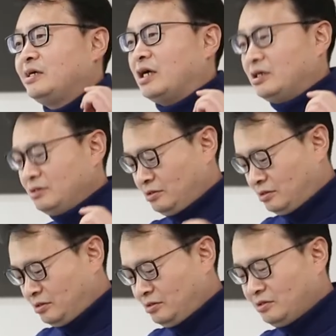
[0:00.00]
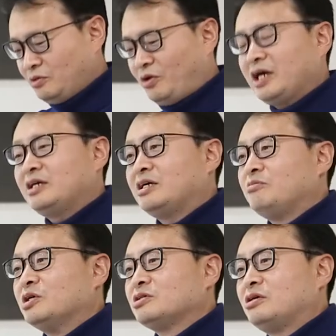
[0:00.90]
라는 그런 확인을
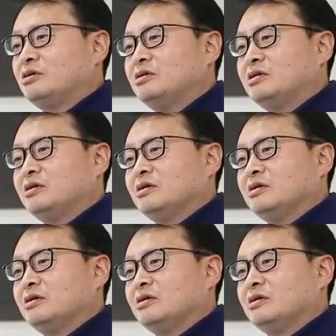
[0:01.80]
하면서